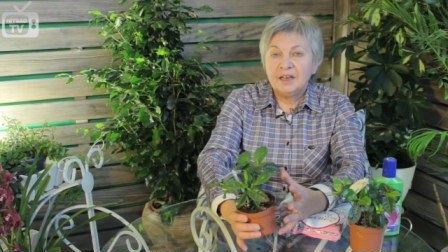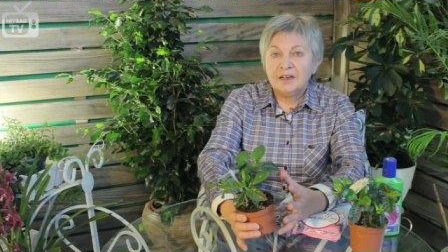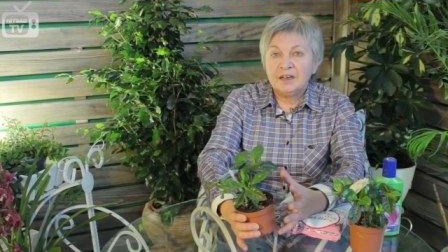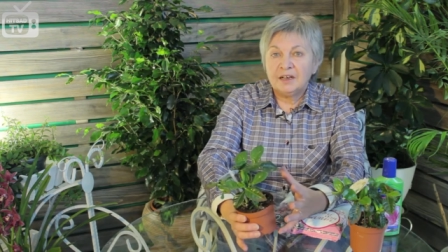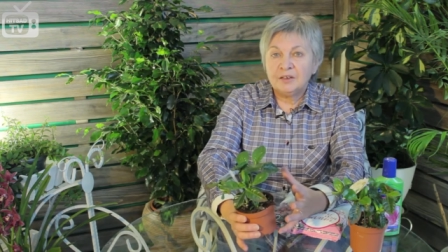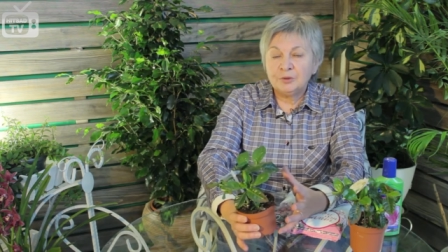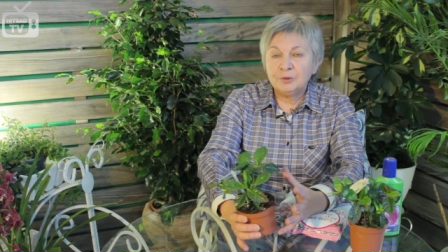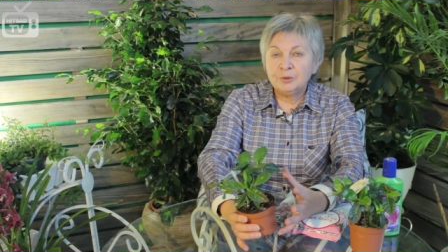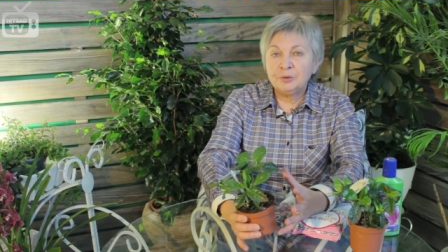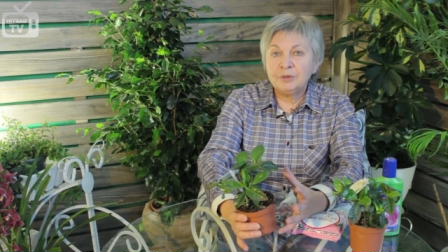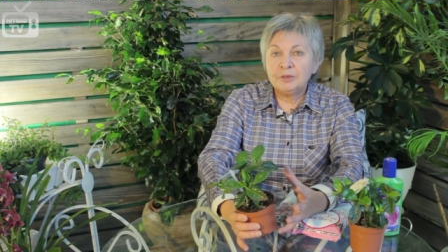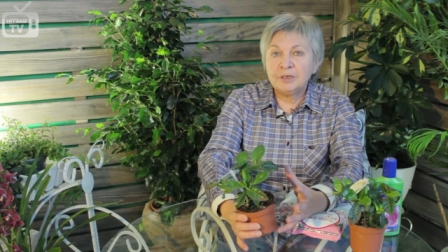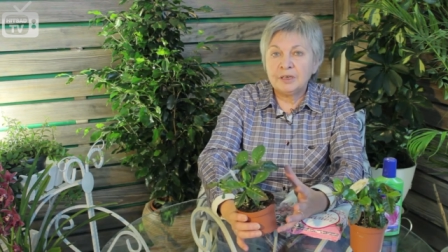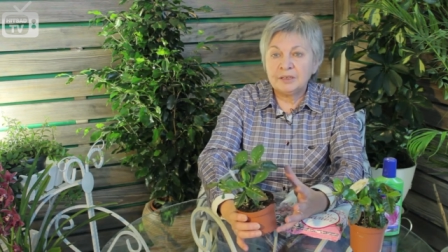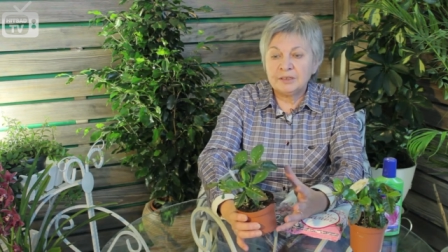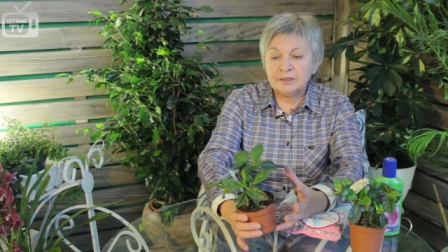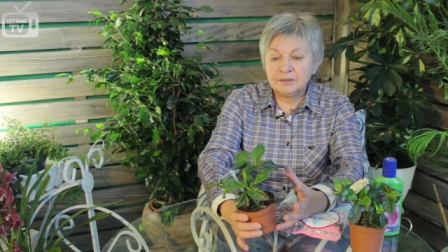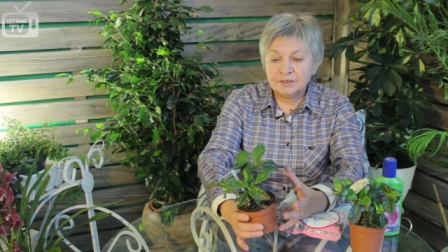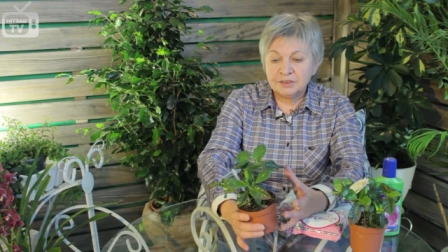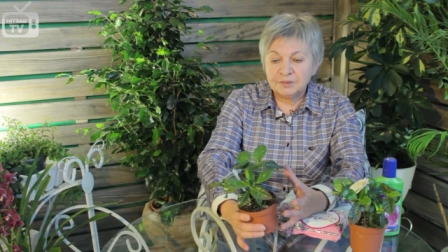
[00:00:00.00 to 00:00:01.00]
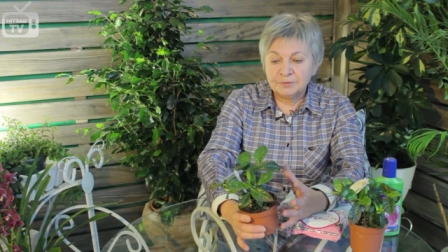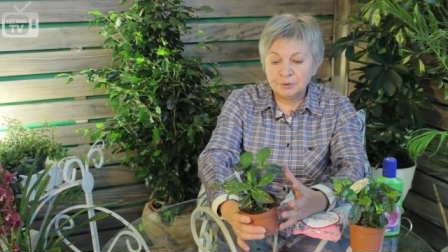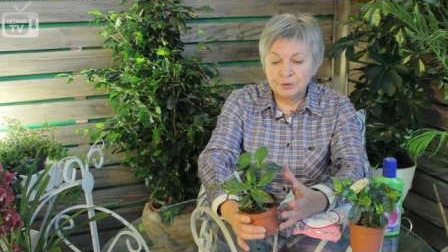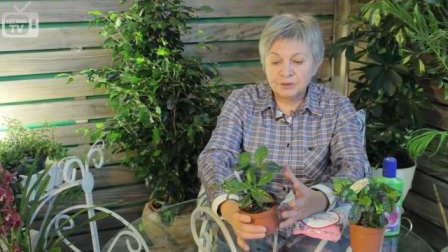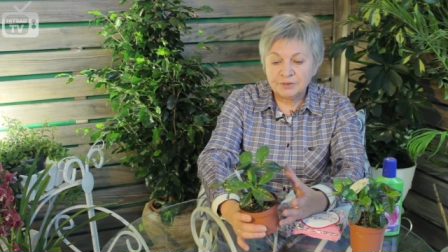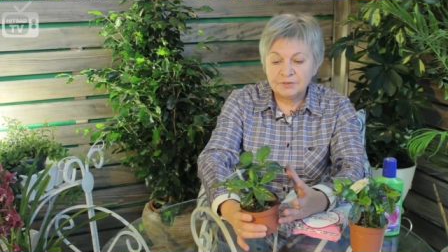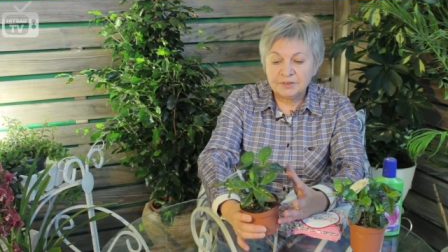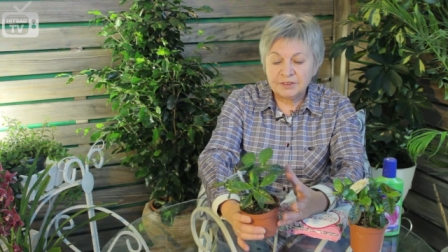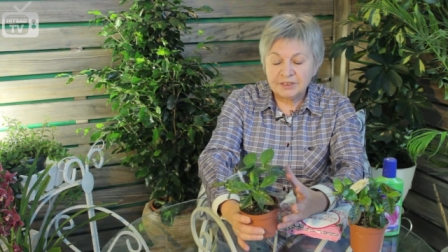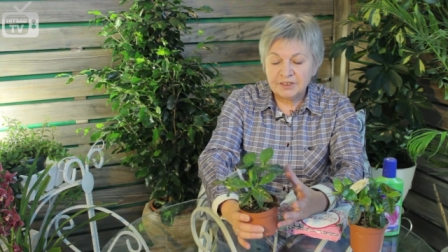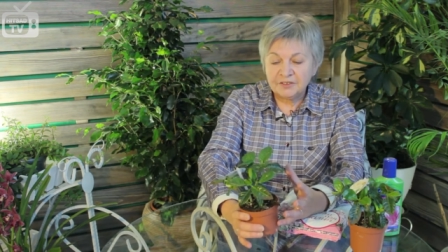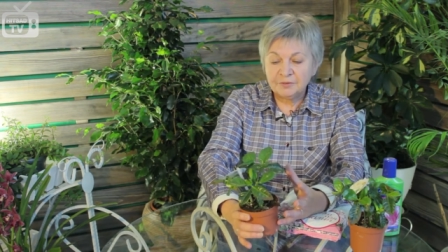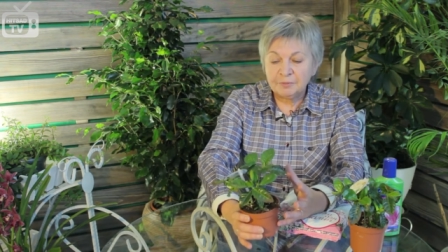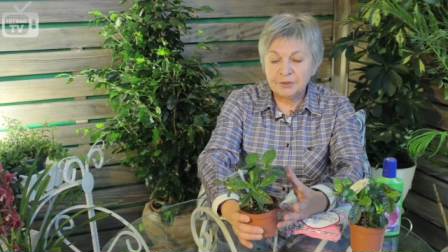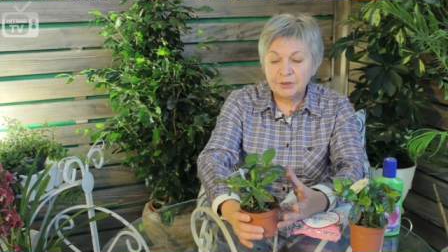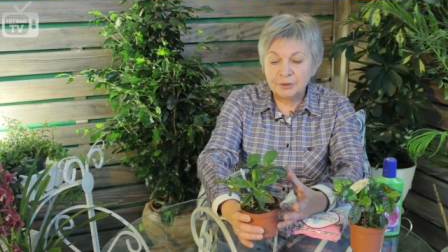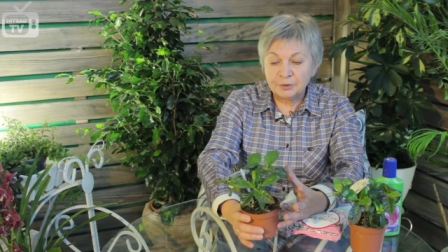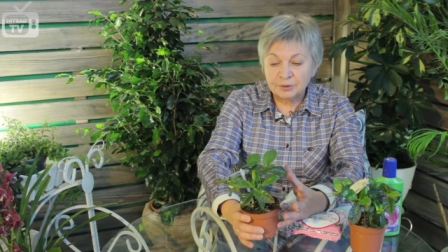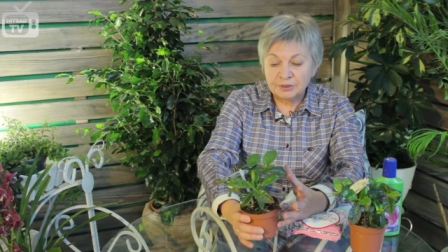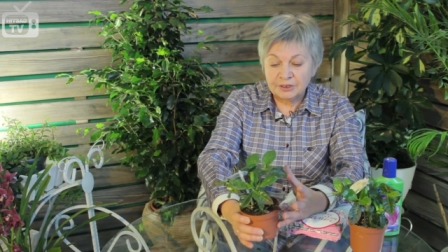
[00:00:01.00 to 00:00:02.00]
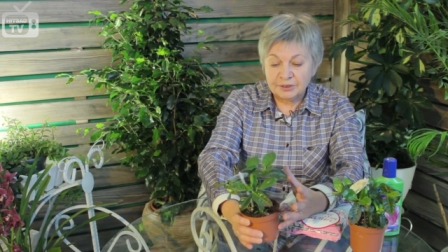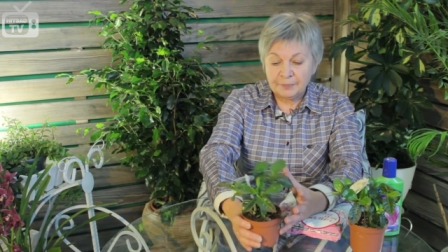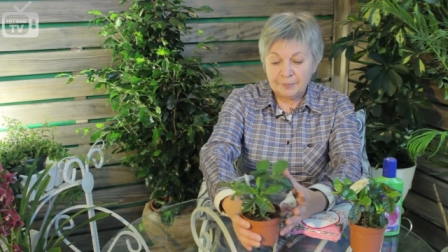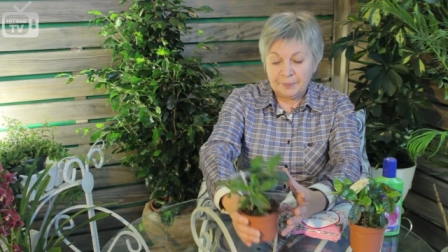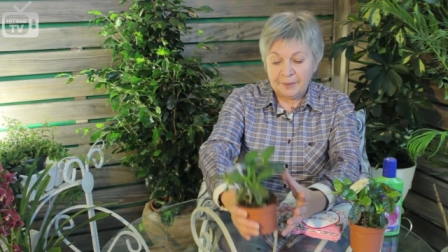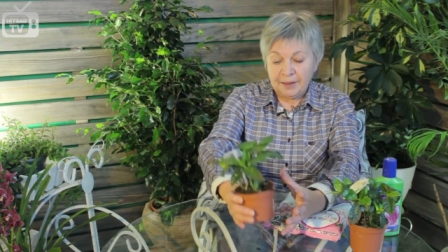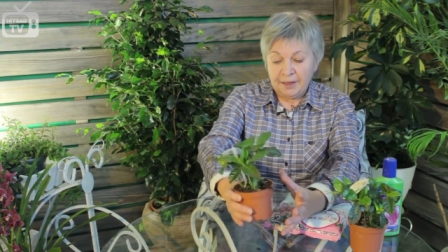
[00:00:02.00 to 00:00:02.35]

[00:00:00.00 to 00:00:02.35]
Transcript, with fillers: которая э, свойственна ей в природе.